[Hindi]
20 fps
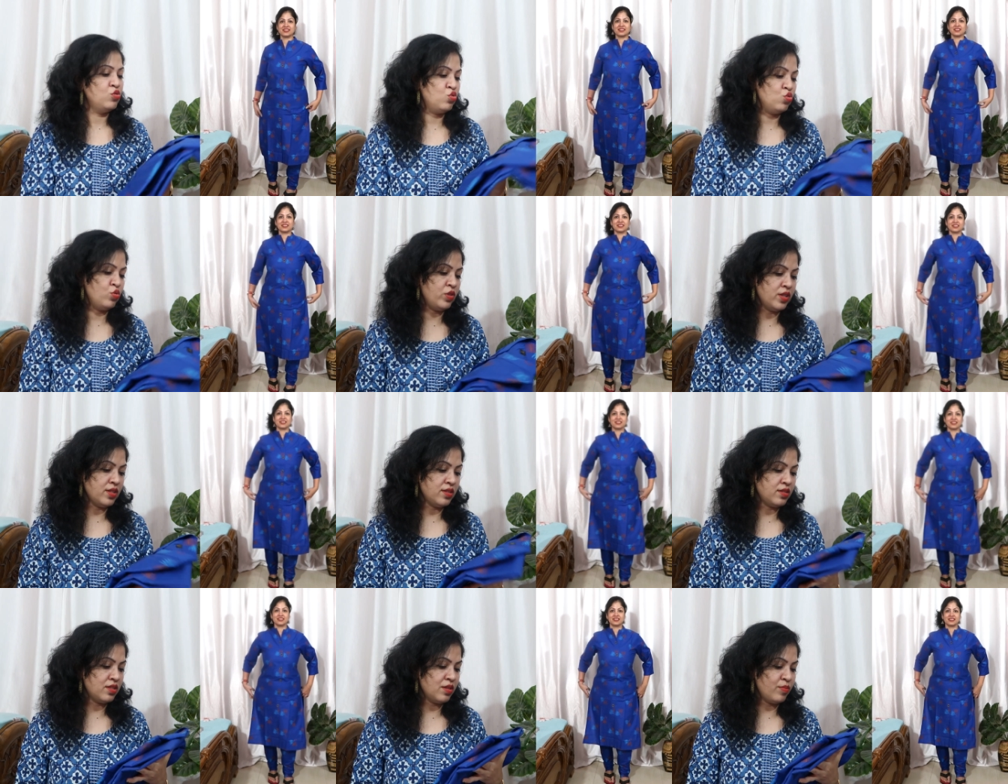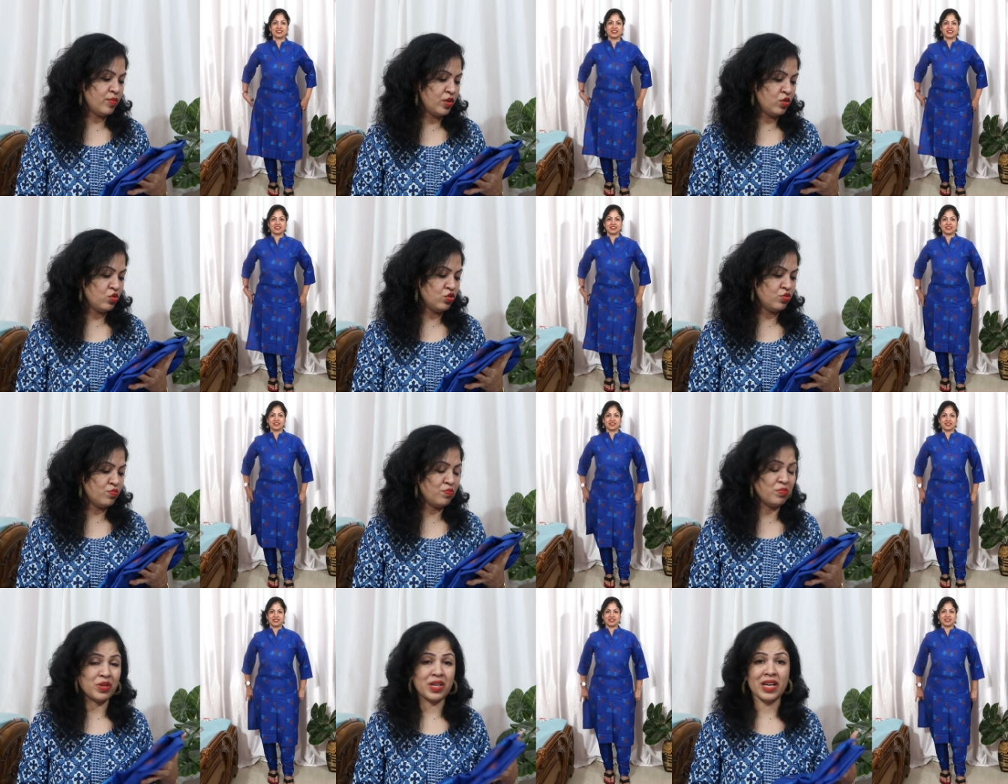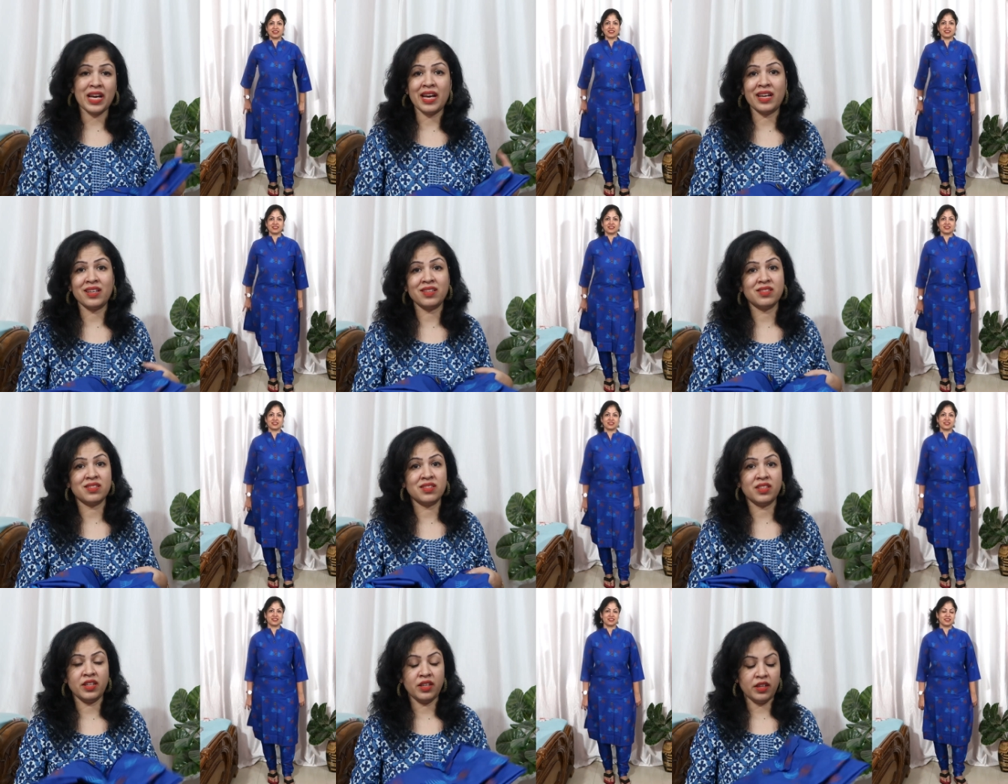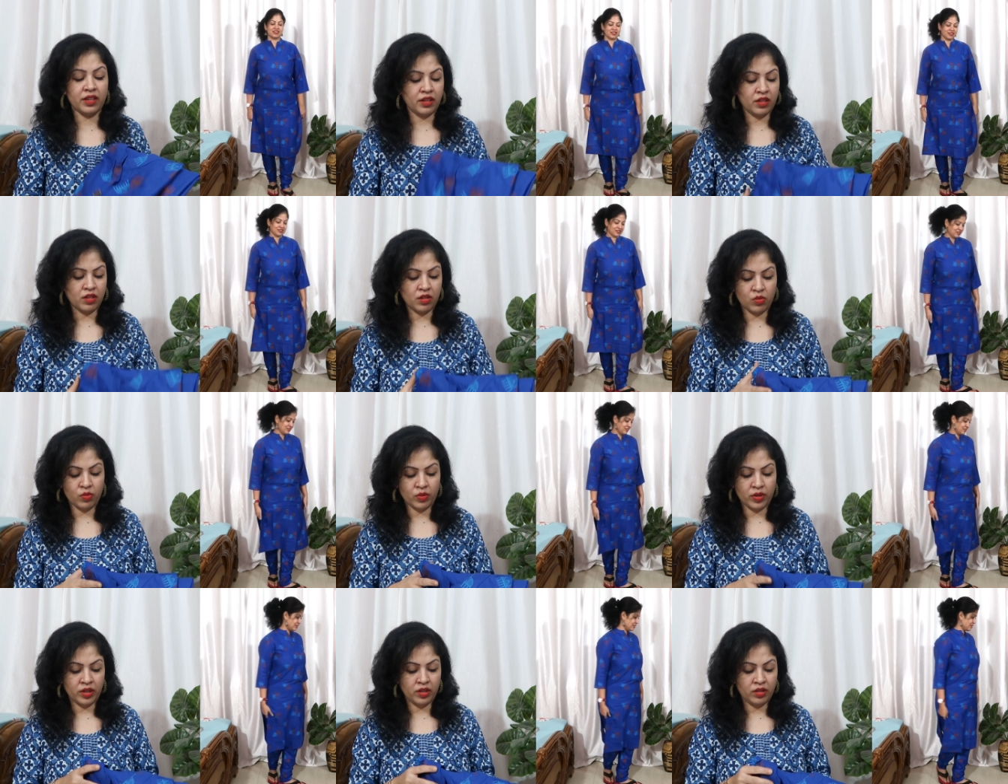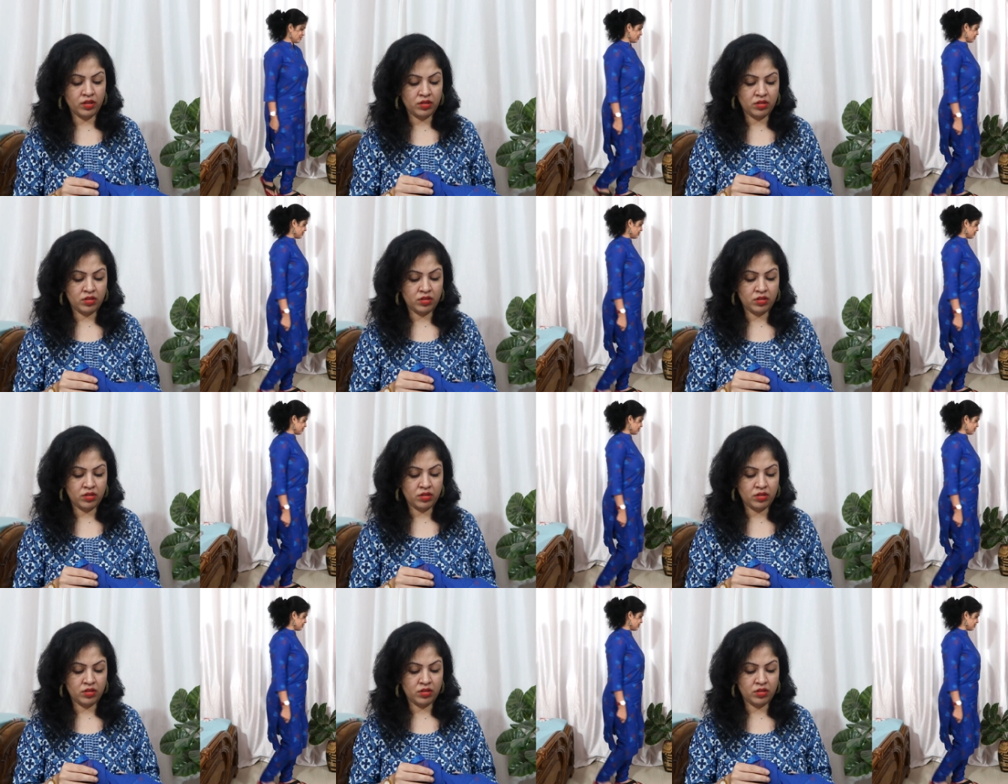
सो so, इस सब में कुछ ब्रांड्स नहीं लिखा हुआ है